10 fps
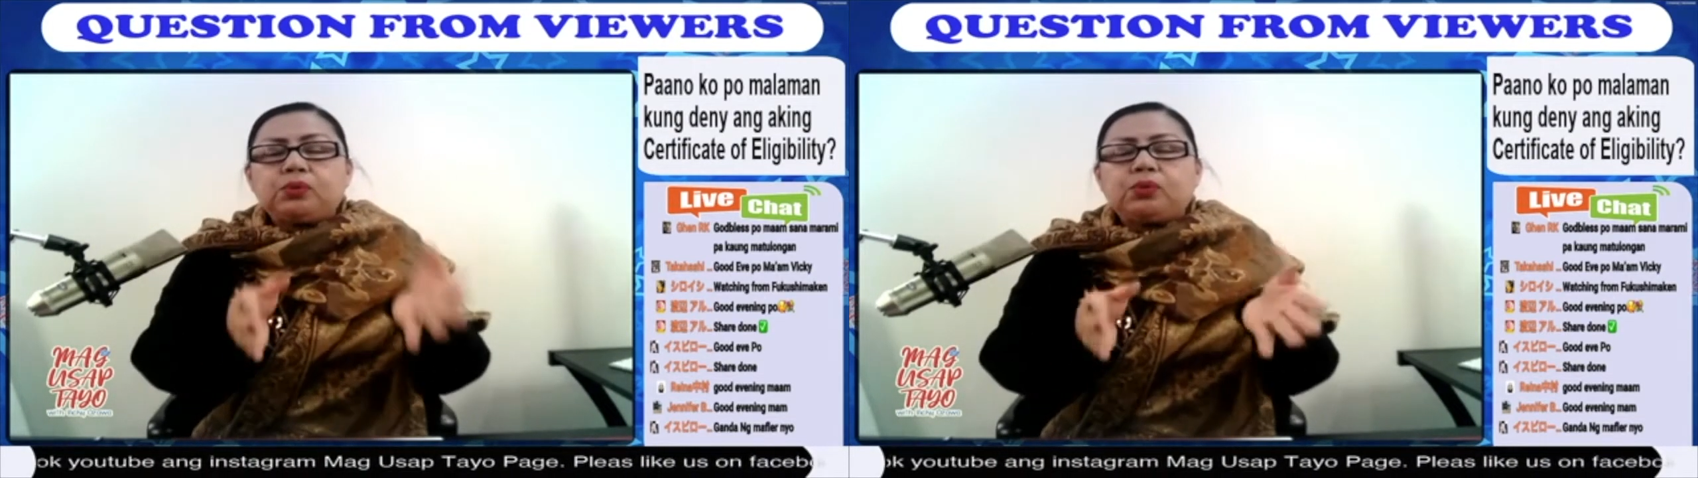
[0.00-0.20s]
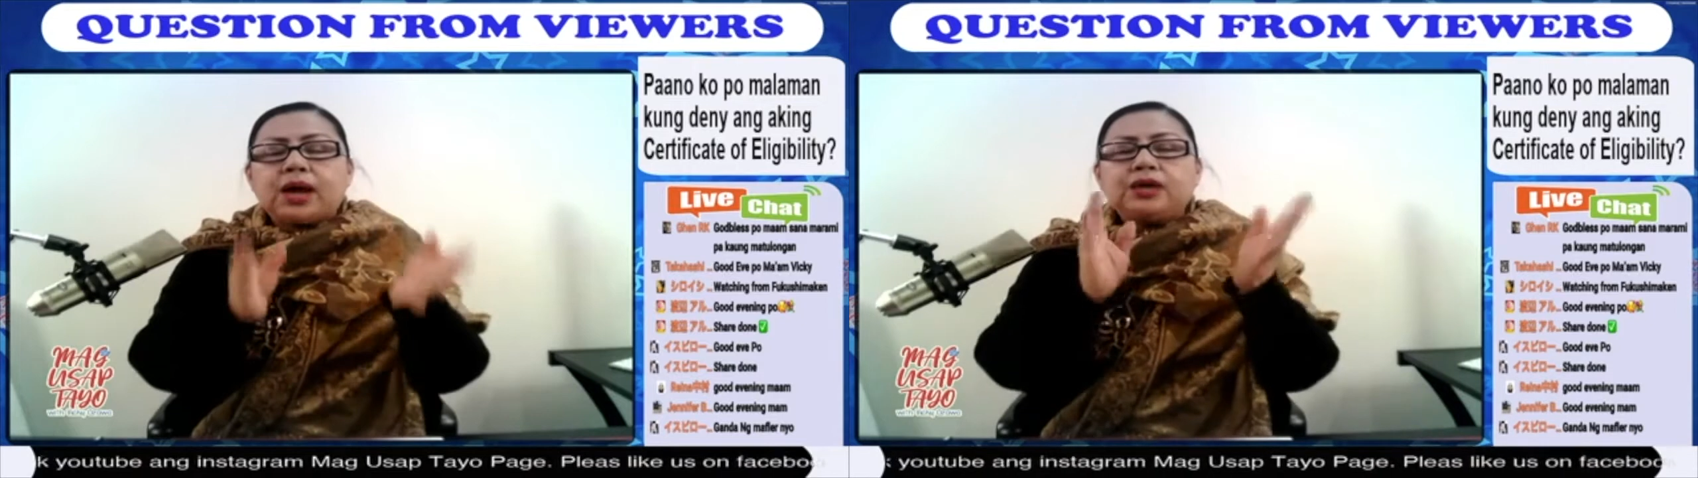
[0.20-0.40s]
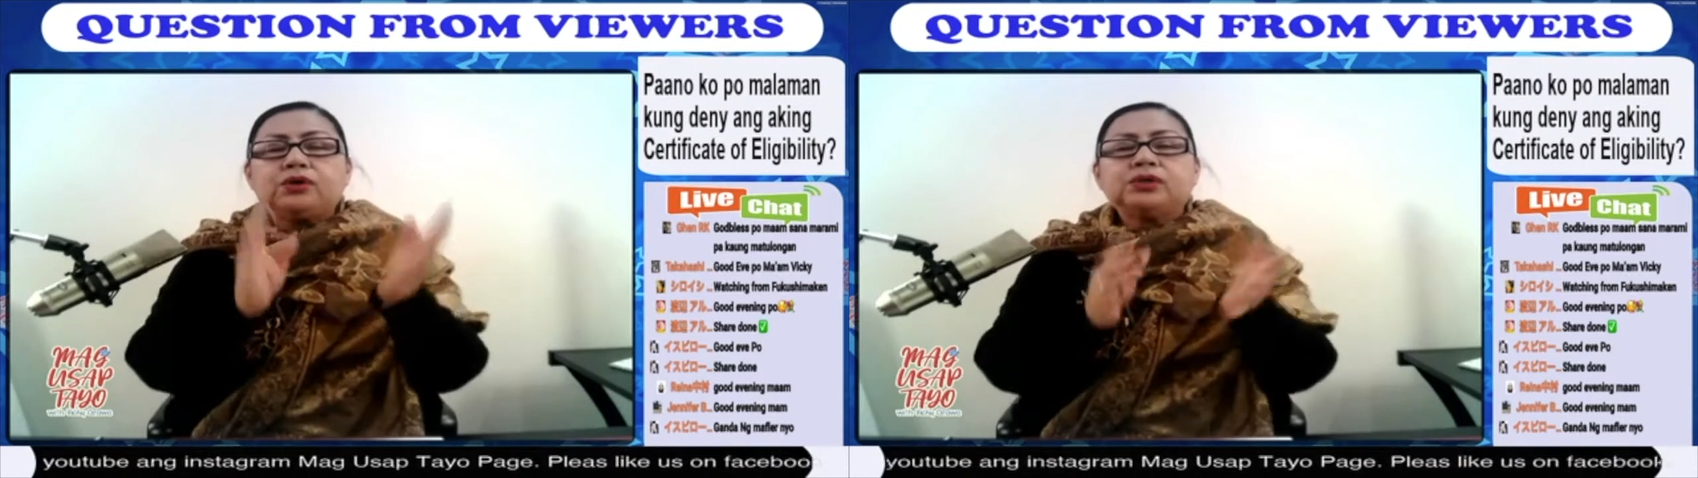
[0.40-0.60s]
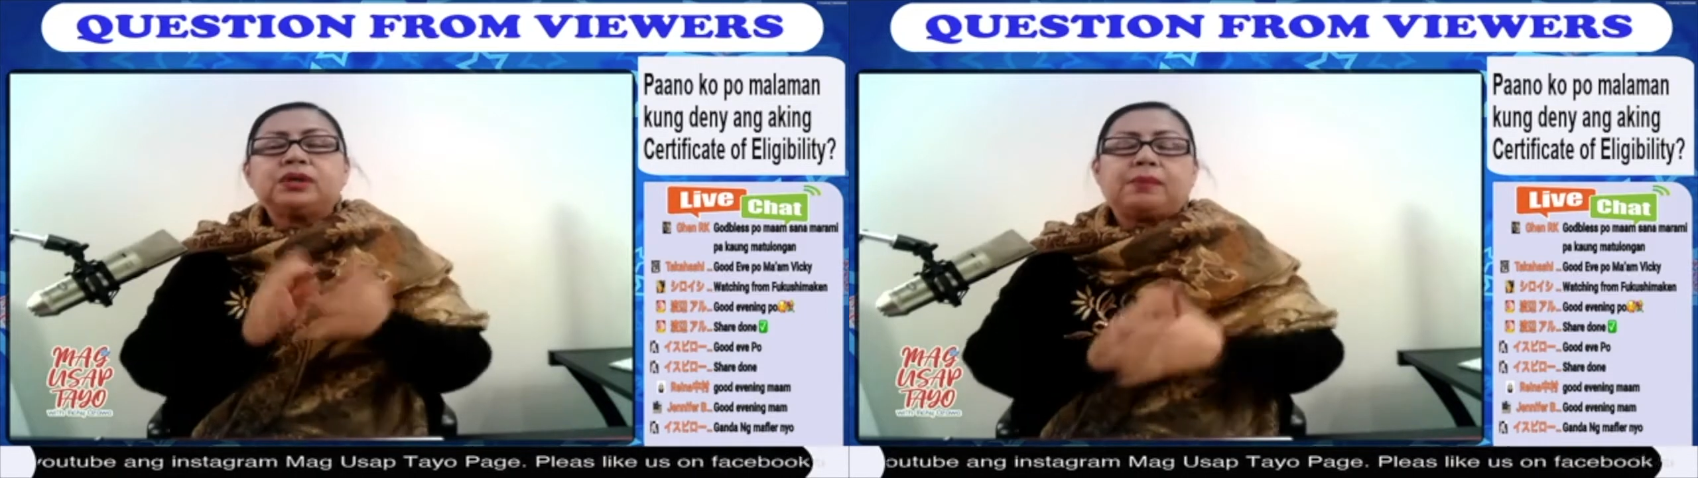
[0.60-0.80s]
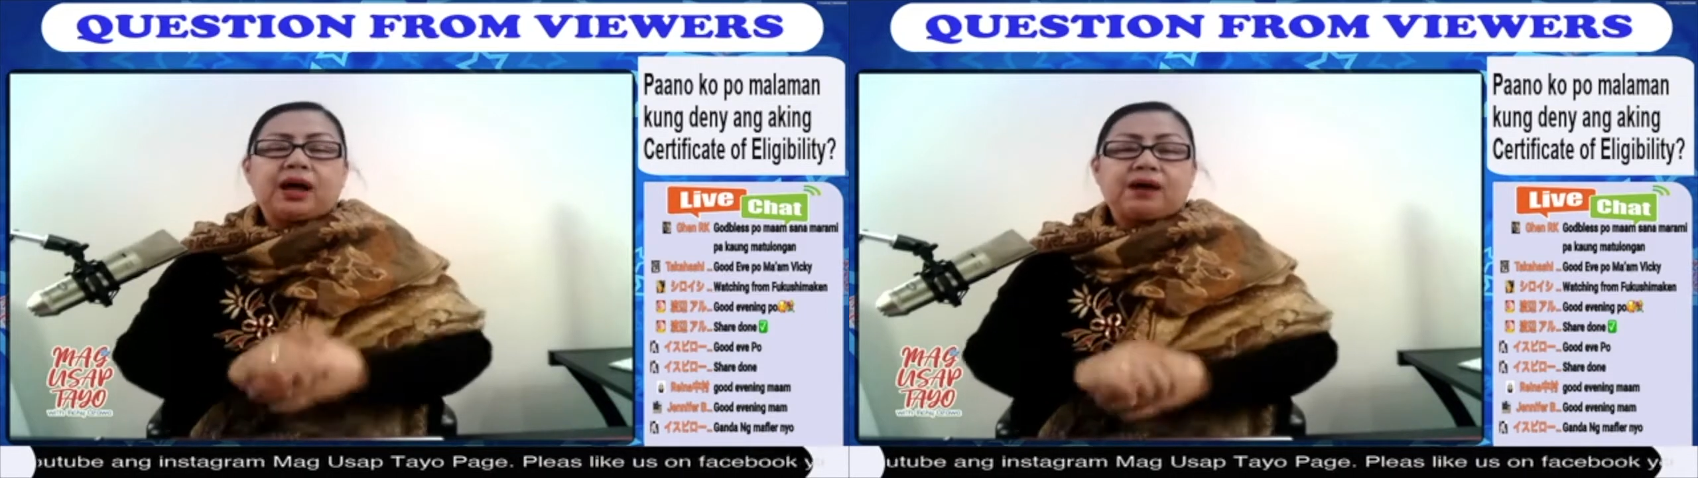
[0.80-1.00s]
po kayo
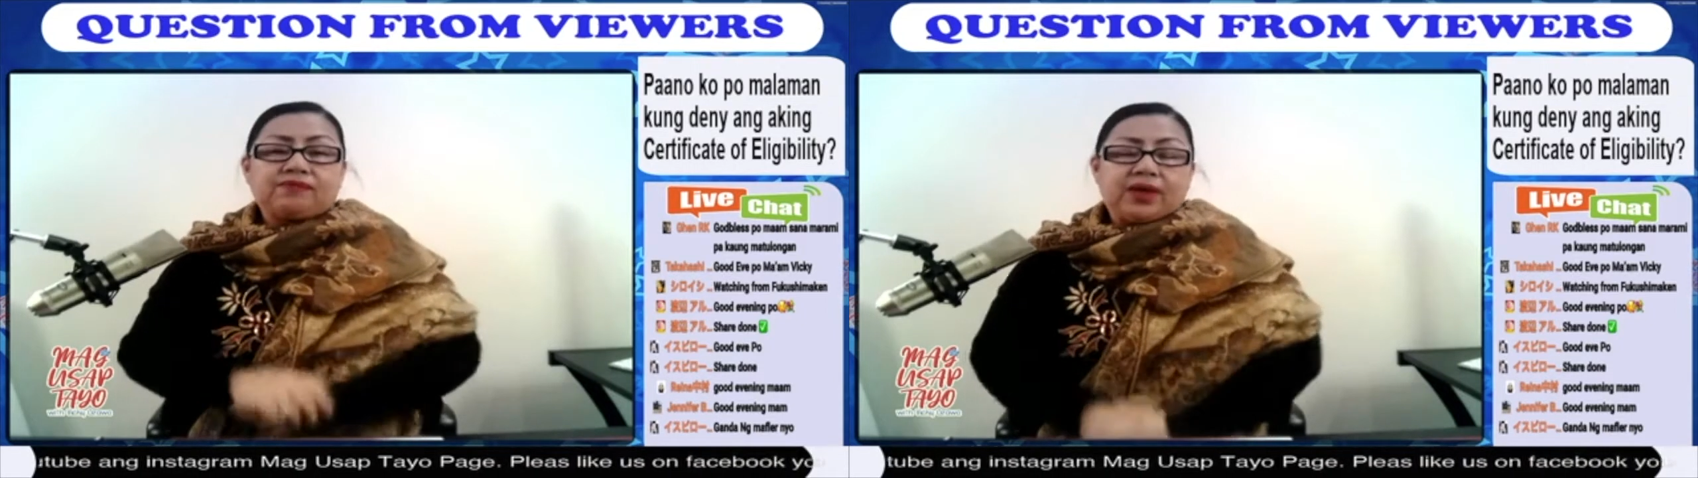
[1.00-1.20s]
sa mga